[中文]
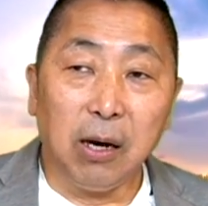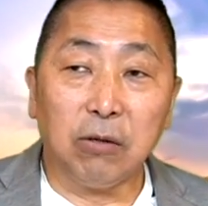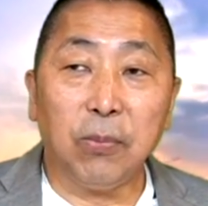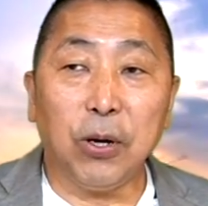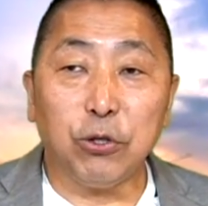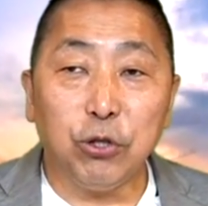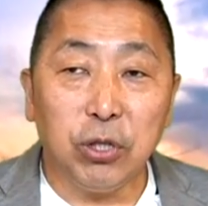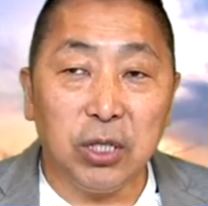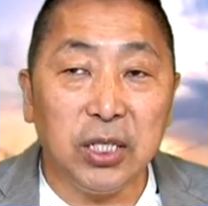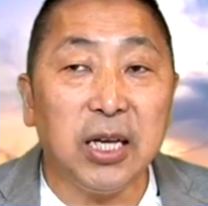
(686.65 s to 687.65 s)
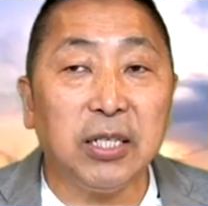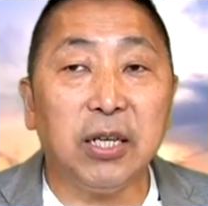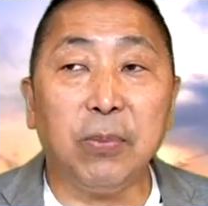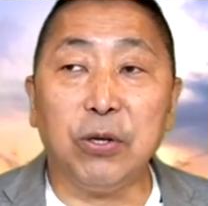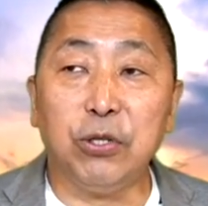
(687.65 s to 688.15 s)
好，这表示企业
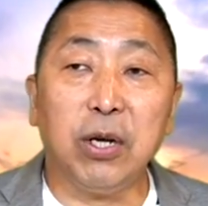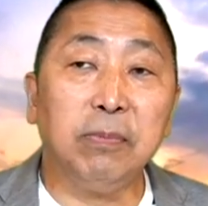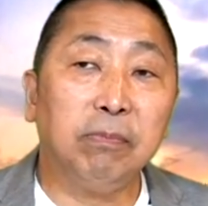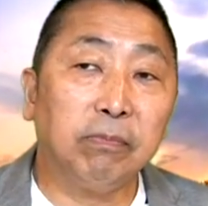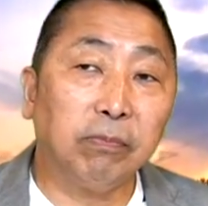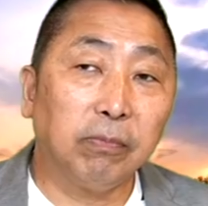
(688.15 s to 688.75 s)
界本身。